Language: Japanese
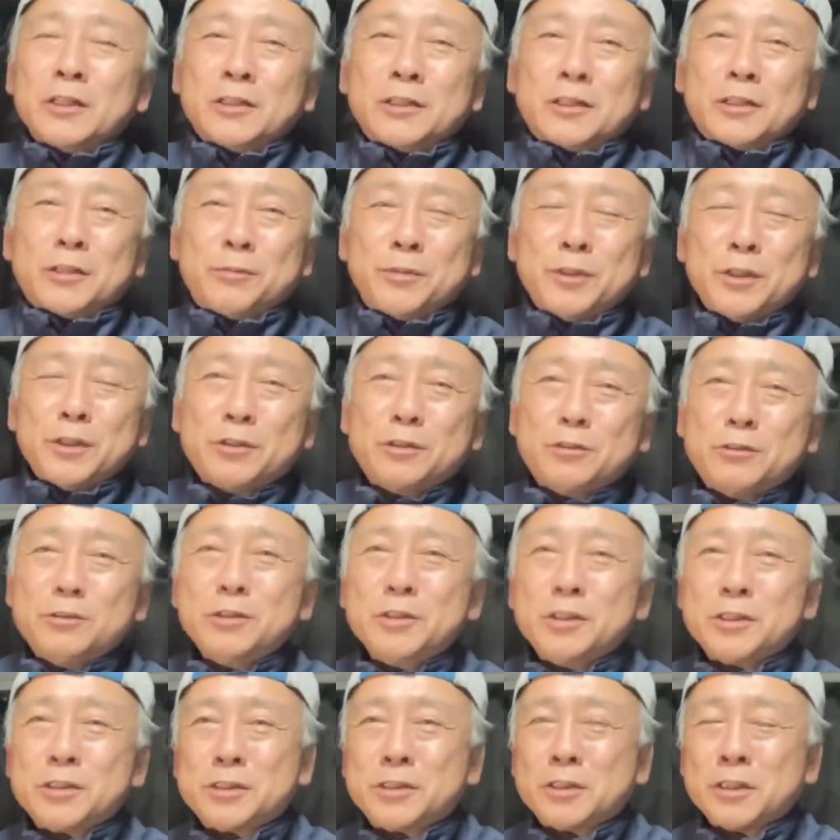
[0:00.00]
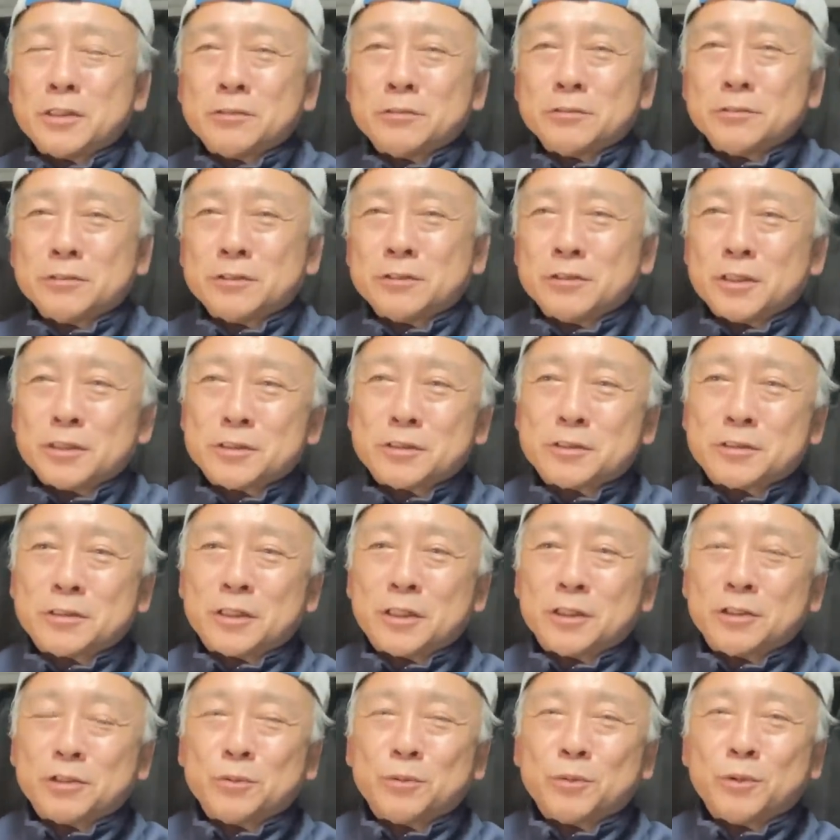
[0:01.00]
えー、びっくりしてるんです
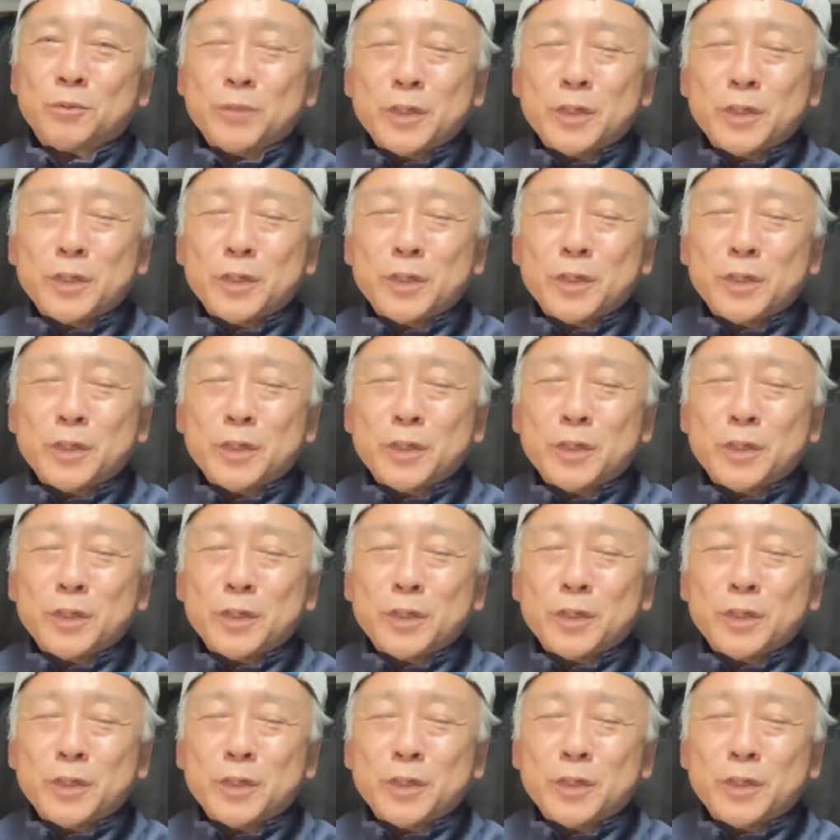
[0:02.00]
けども、